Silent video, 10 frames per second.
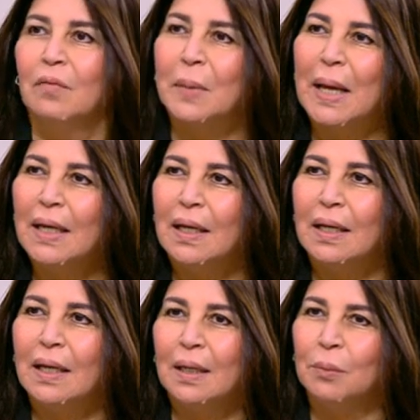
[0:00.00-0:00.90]
في مجال
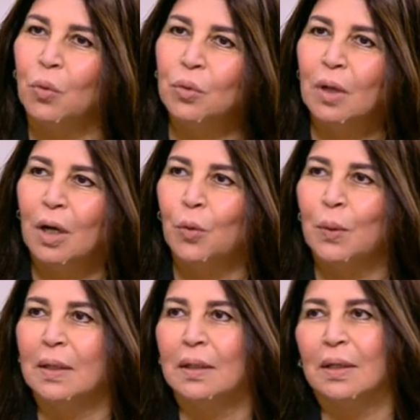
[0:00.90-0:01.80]
اللي هي الموضة
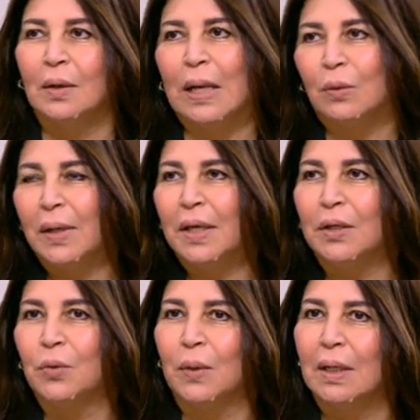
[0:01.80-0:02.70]

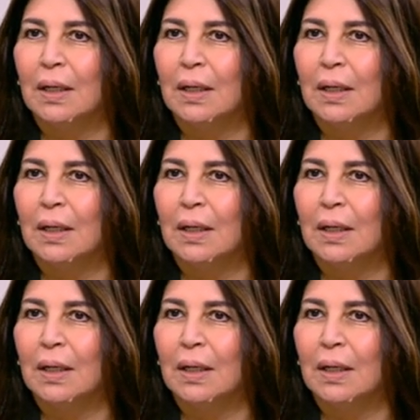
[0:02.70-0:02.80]
والألوان